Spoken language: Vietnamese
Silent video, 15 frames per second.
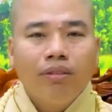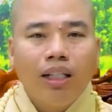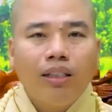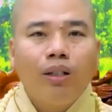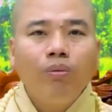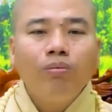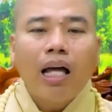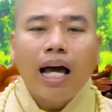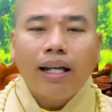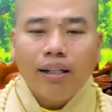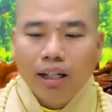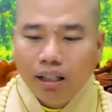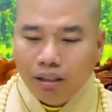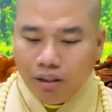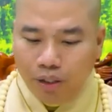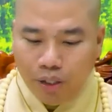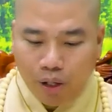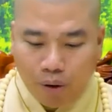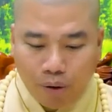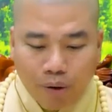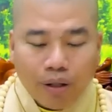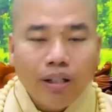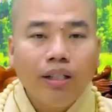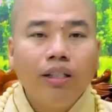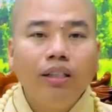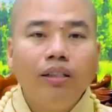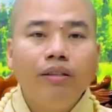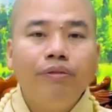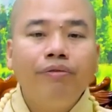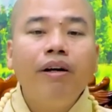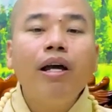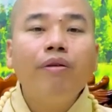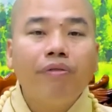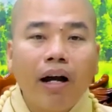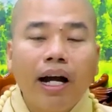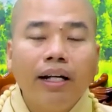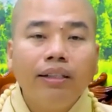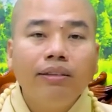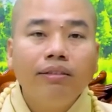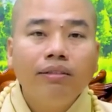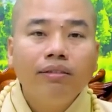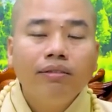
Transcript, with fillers: nên chúng ta đừng dội phê phán